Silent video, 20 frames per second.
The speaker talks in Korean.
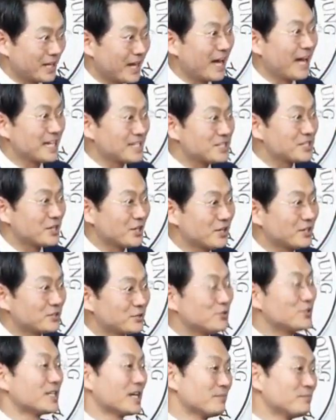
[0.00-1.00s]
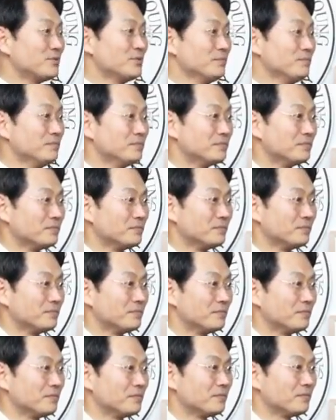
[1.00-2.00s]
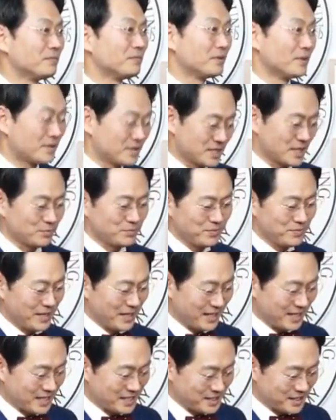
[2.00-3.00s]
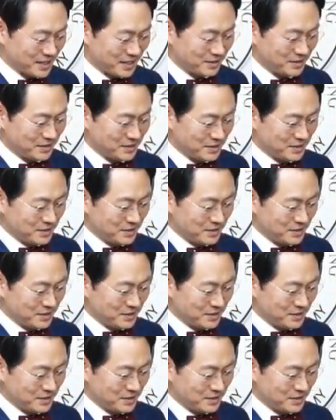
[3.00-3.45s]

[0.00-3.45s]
아, 아시죠? 둘이 상품? 네. 상품 강의를 하시네.